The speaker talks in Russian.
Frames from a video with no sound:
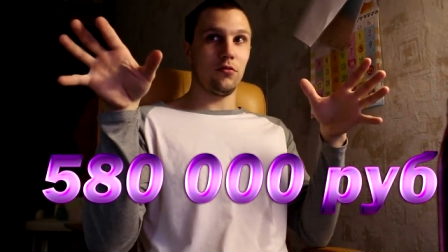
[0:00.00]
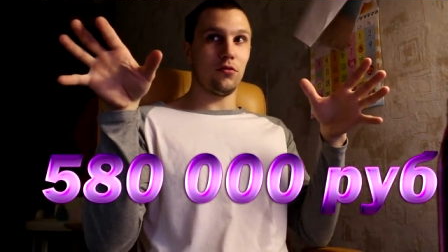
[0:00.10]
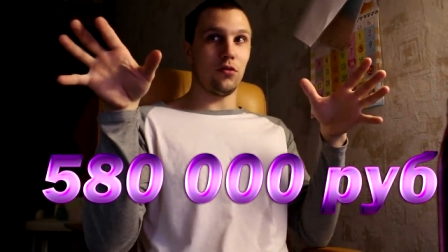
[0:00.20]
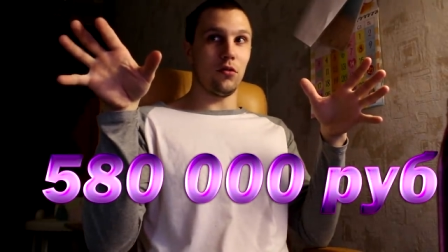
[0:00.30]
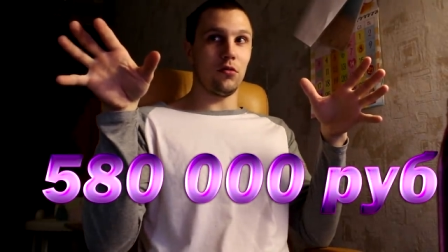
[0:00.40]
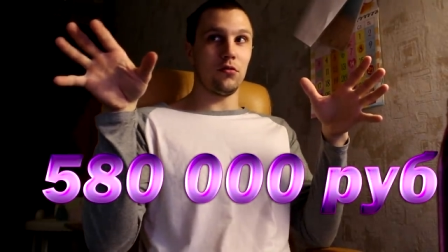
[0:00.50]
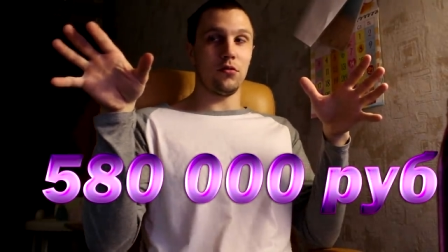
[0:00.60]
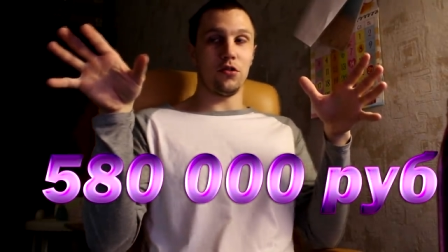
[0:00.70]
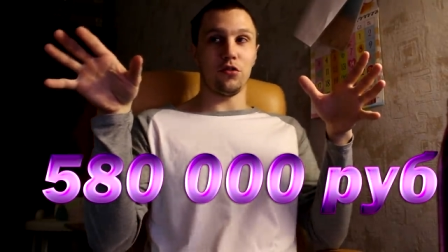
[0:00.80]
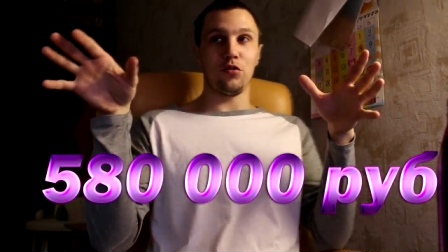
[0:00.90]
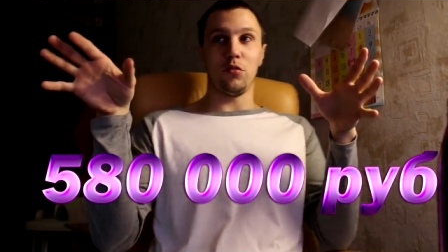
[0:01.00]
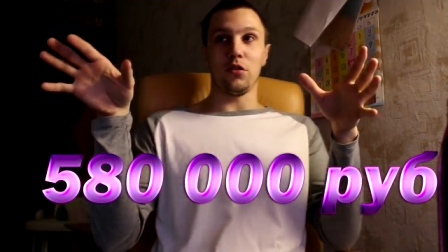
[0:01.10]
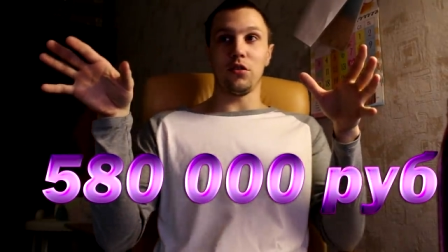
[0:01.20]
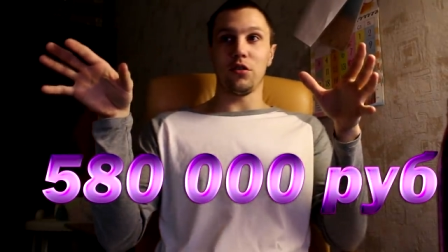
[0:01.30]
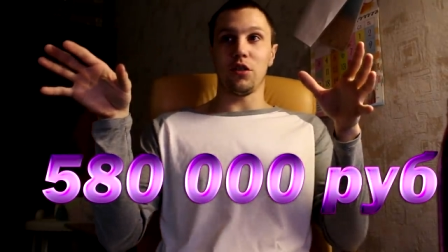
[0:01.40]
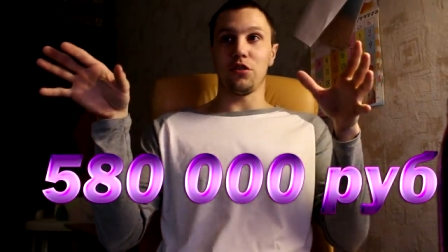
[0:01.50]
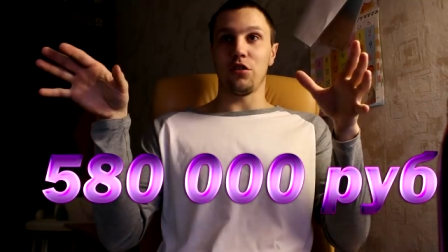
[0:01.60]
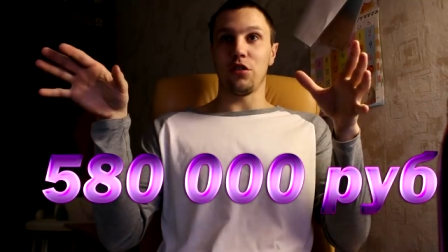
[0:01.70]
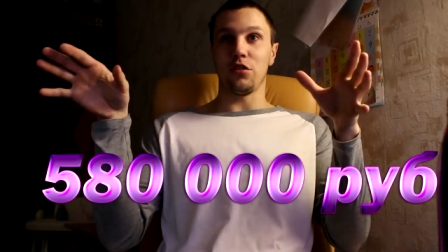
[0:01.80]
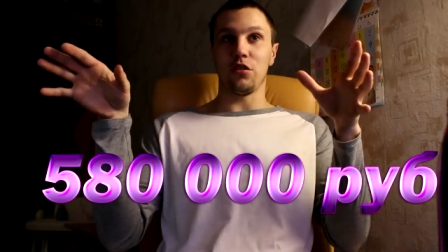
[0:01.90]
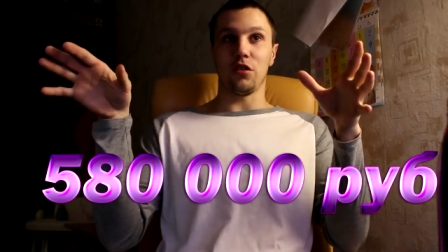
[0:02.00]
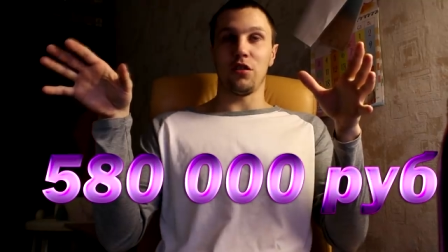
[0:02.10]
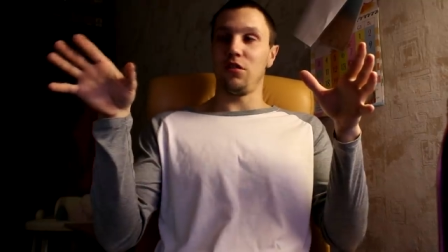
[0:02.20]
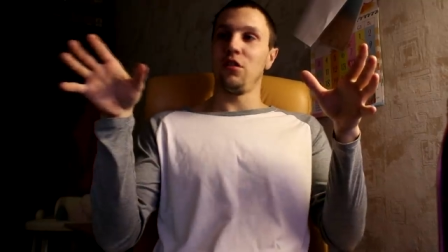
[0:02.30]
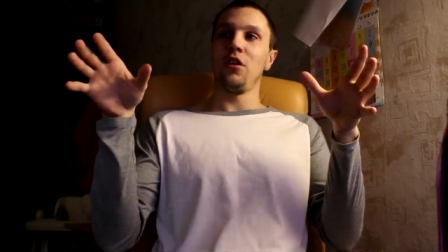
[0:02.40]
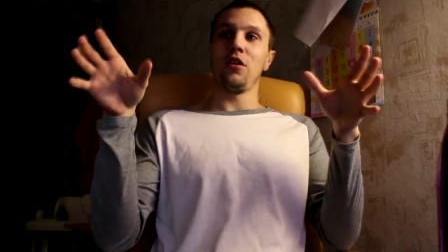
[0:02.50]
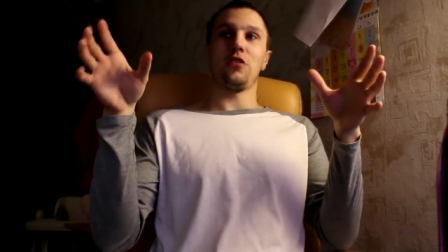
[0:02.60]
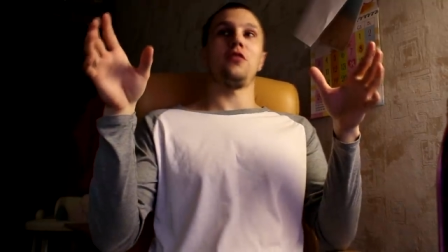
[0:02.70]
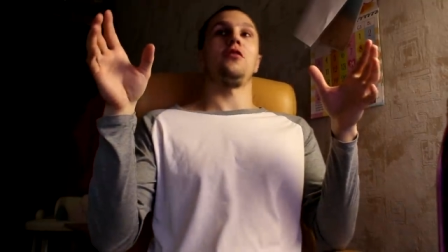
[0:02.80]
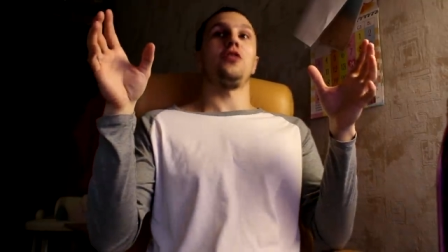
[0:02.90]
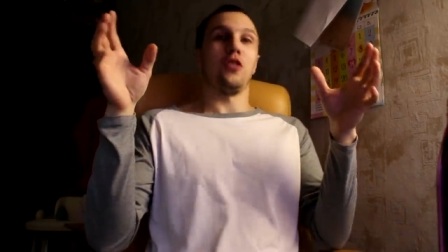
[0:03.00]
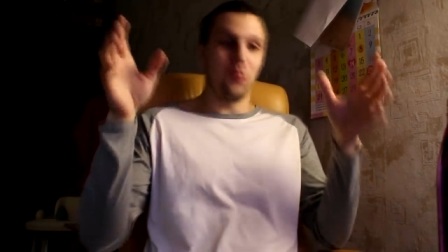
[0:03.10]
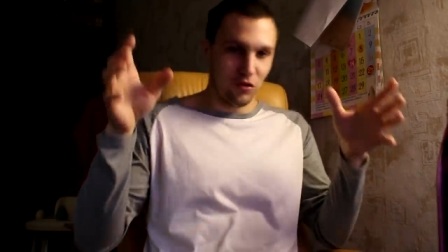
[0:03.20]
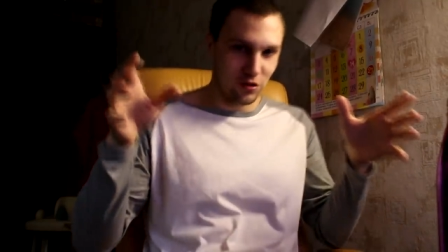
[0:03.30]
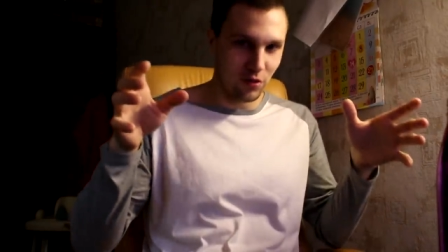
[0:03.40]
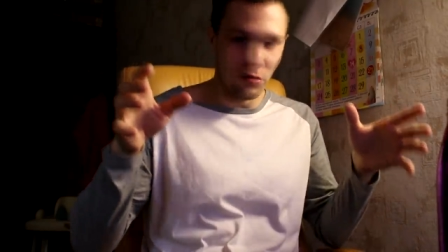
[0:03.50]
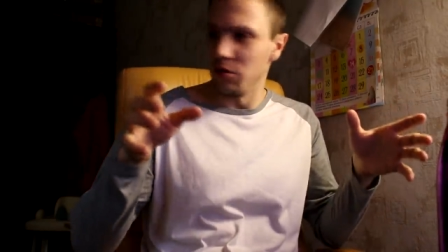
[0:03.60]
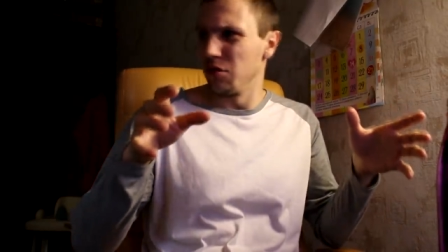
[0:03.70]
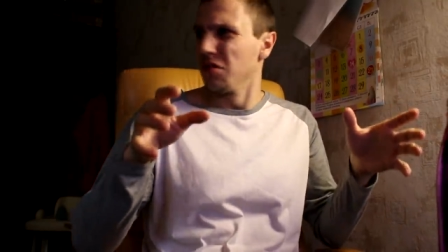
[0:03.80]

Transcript: Все, я сейчас думаю, одноэтажная Россия таки остановили кирпичный завод.